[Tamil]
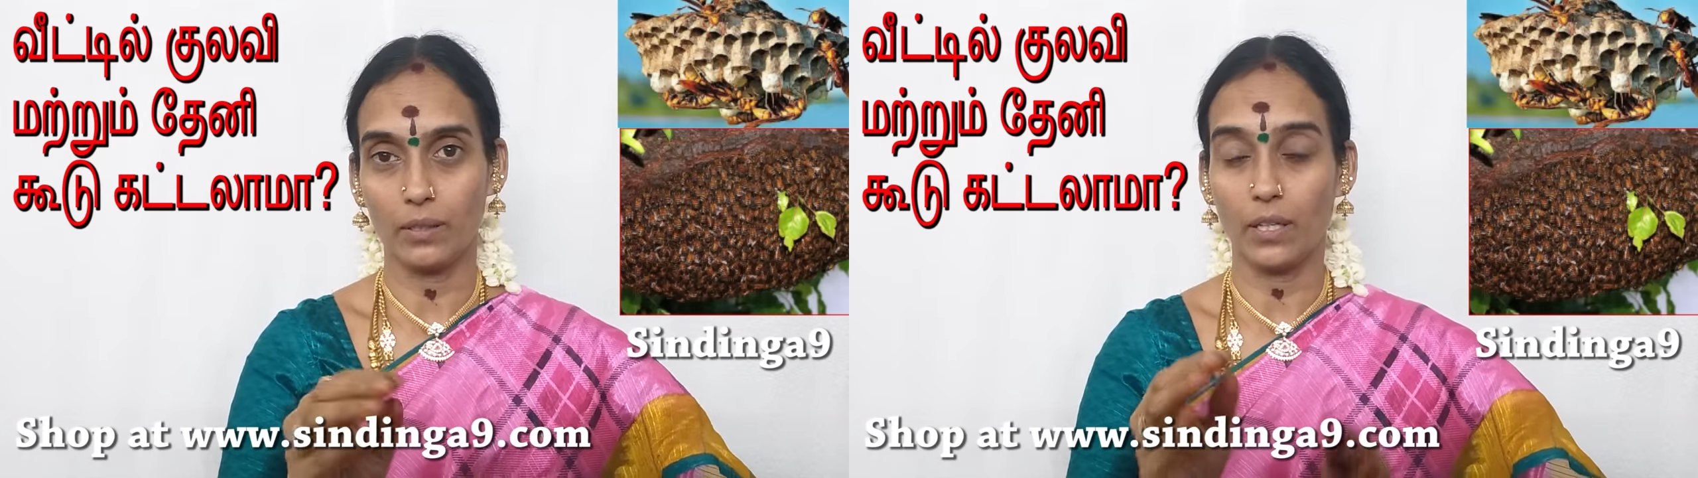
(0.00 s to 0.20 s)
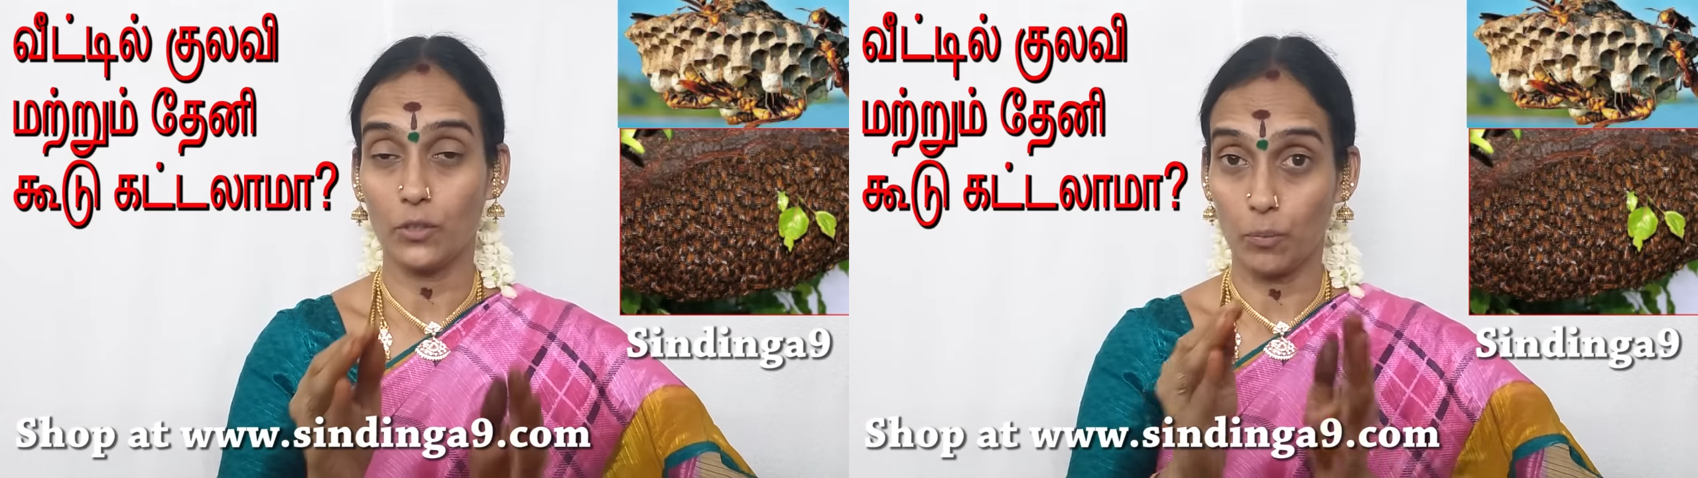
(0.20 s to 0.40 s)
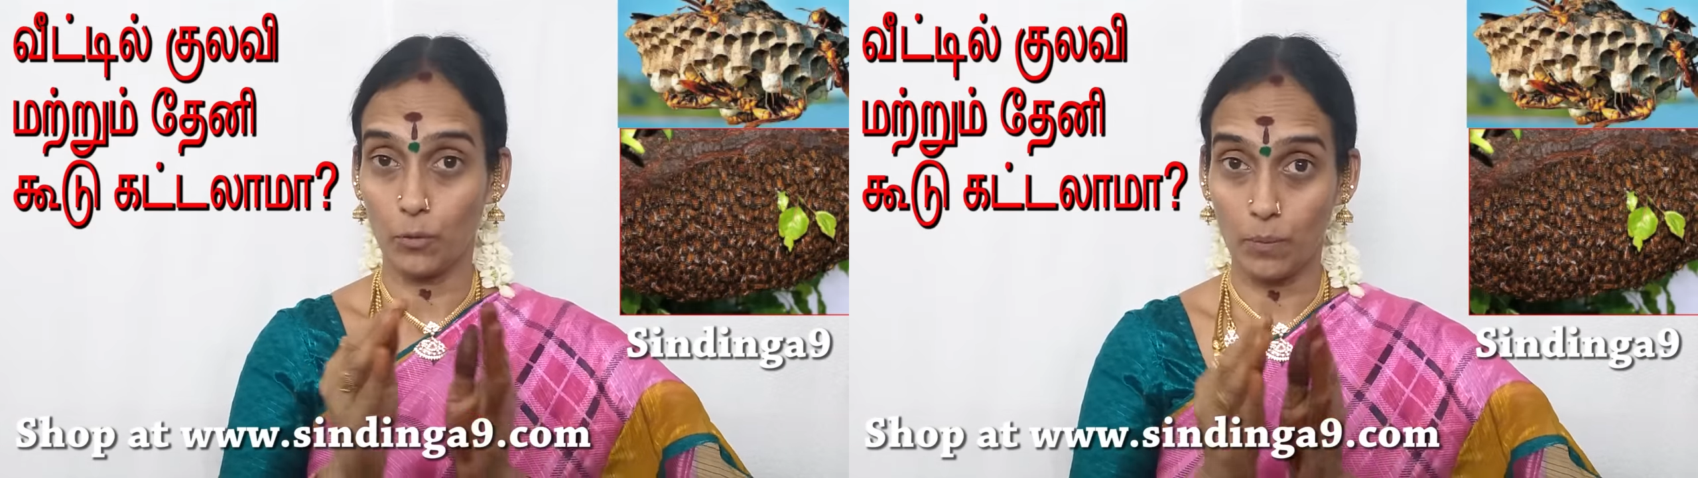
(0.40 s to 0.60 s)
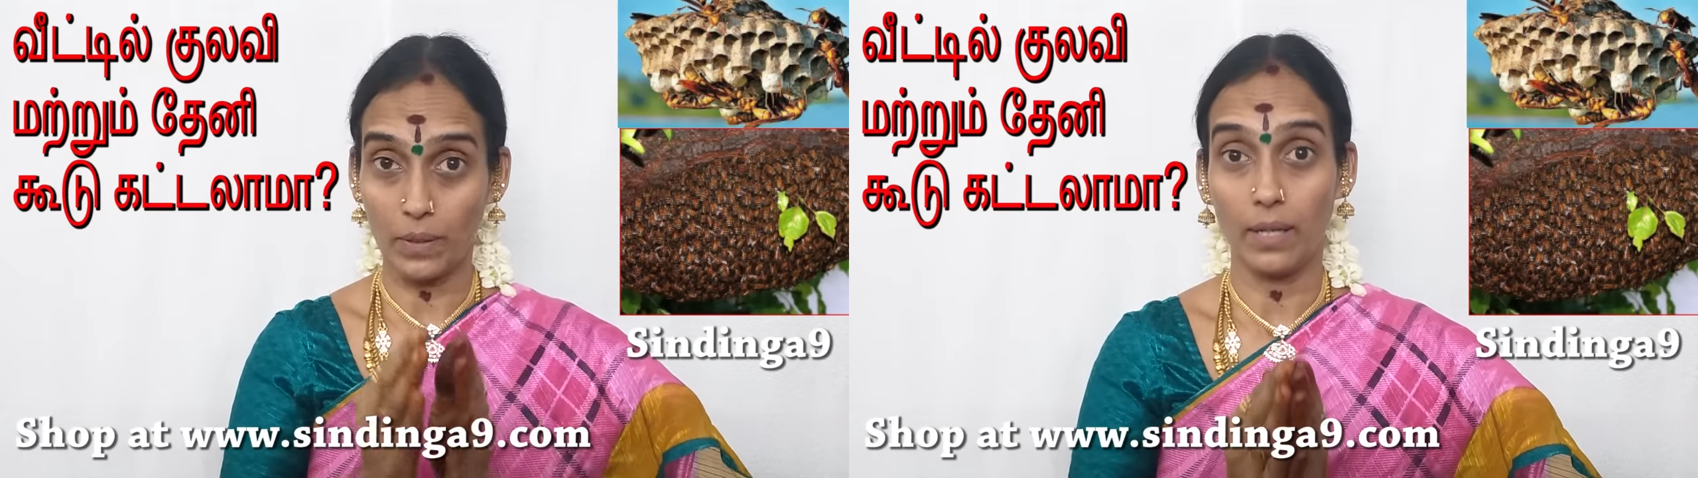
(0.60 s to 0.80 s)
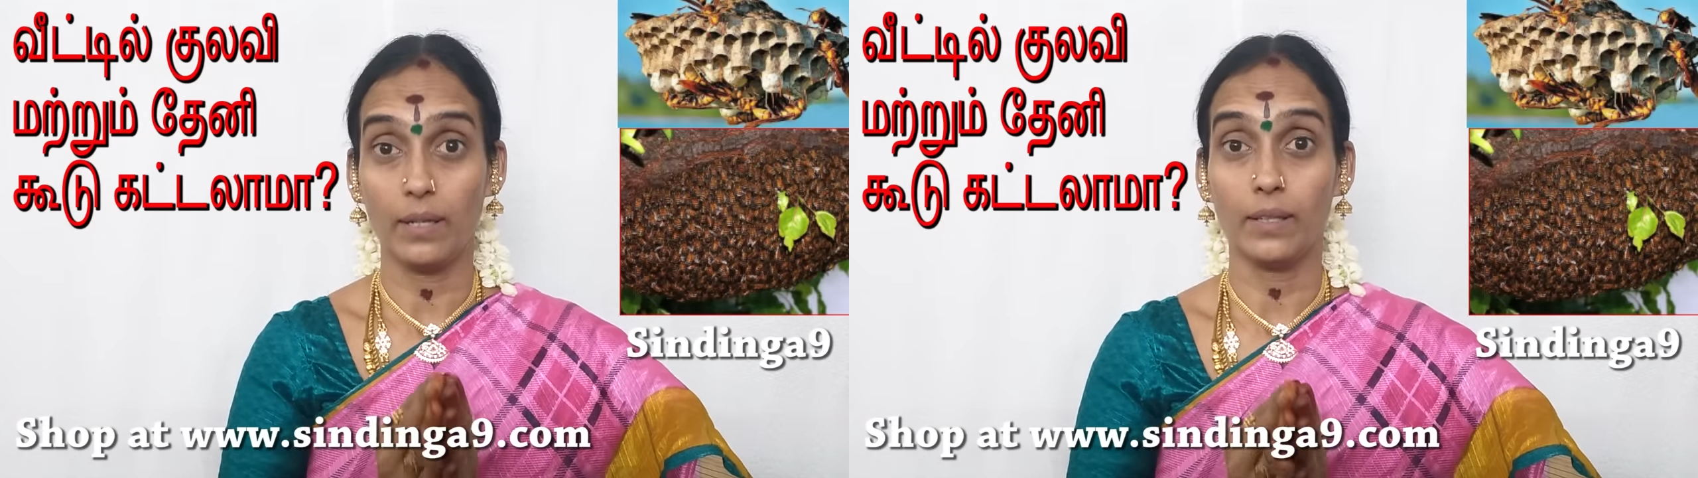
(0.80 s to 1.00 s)
அது ரொம்ப ரொம்ப
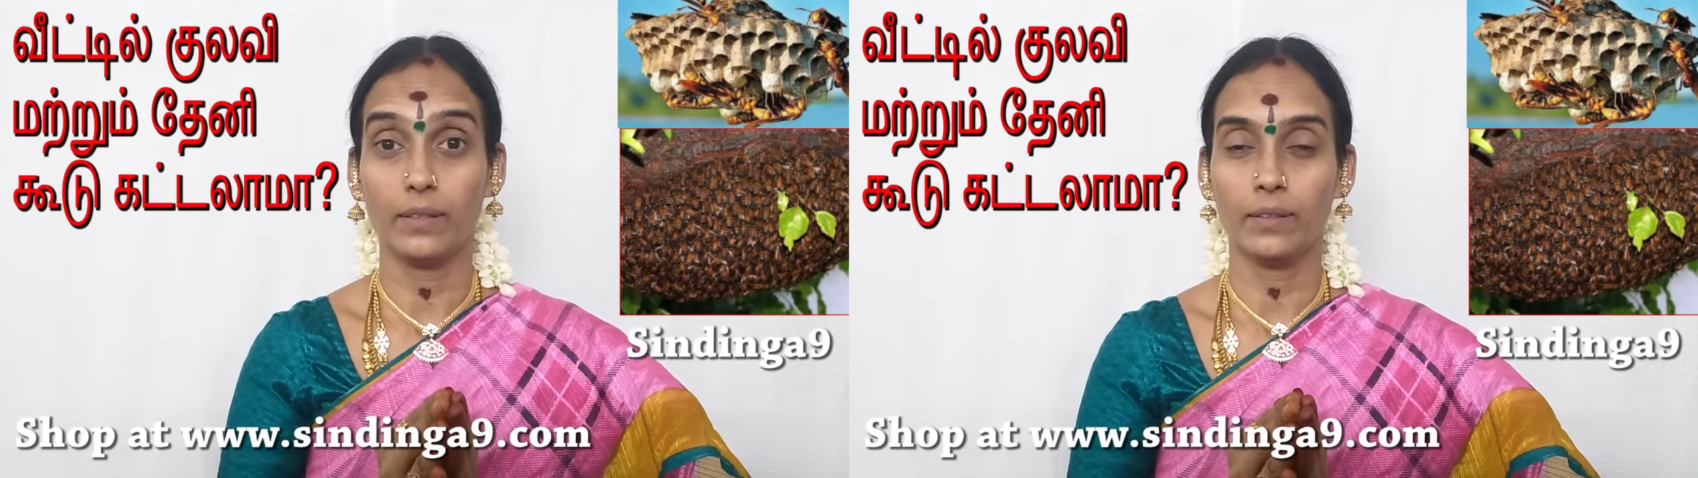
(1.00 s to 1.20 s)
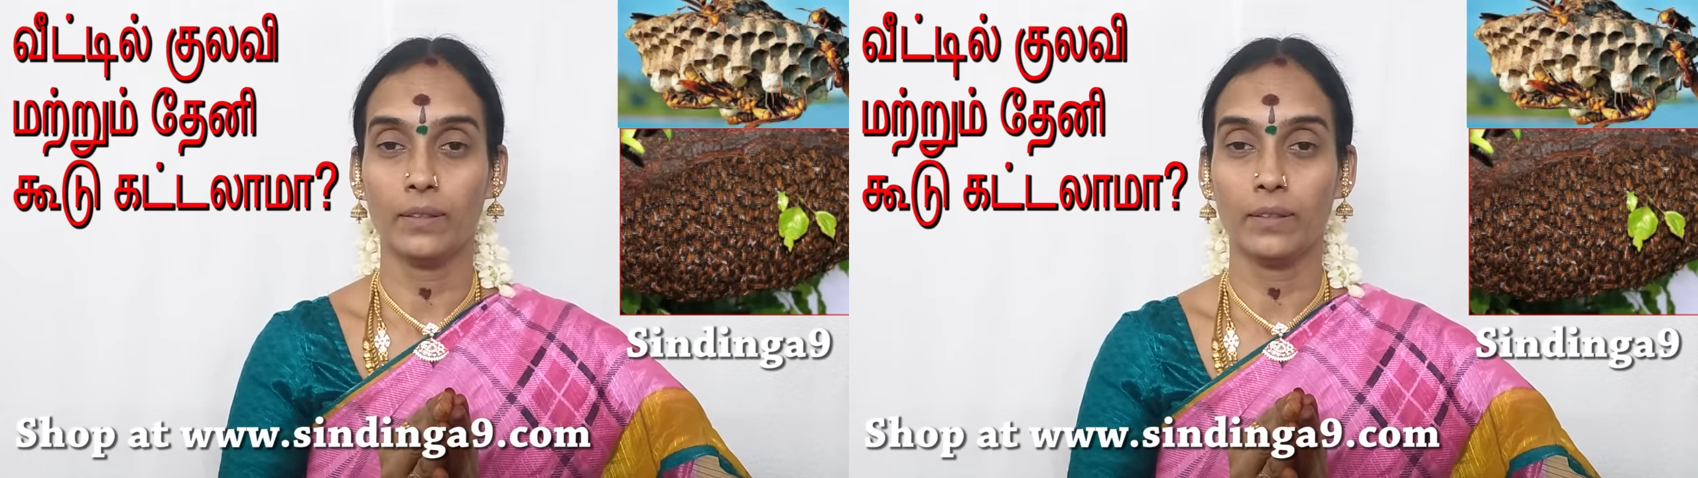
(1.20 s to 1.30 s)
நல்லது